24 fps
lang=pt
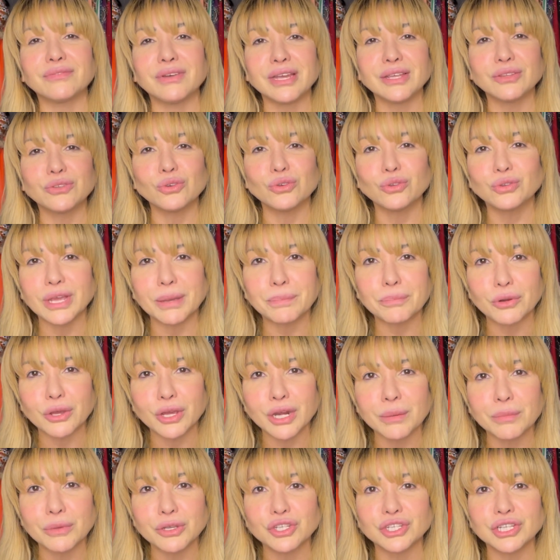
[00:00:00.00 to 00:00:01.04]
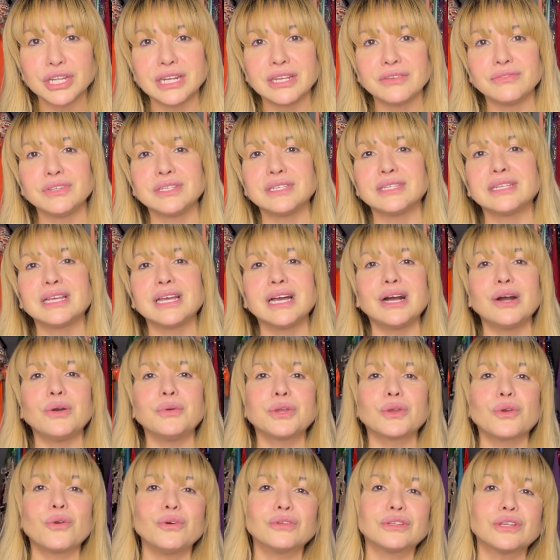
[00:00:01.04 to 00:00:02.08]
vai em todo que é programa de
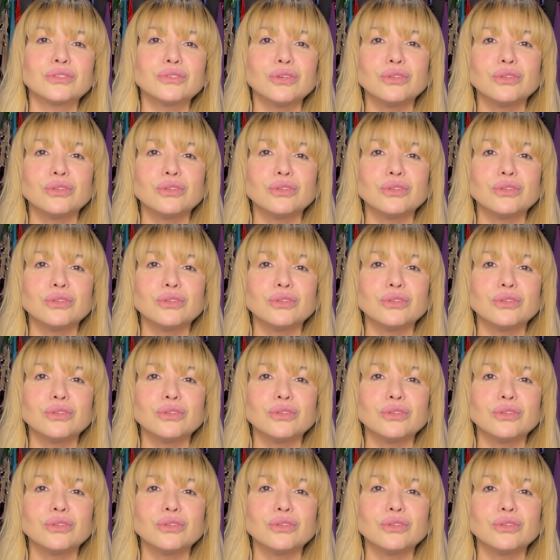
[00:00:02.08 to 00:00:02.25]
televisão e conta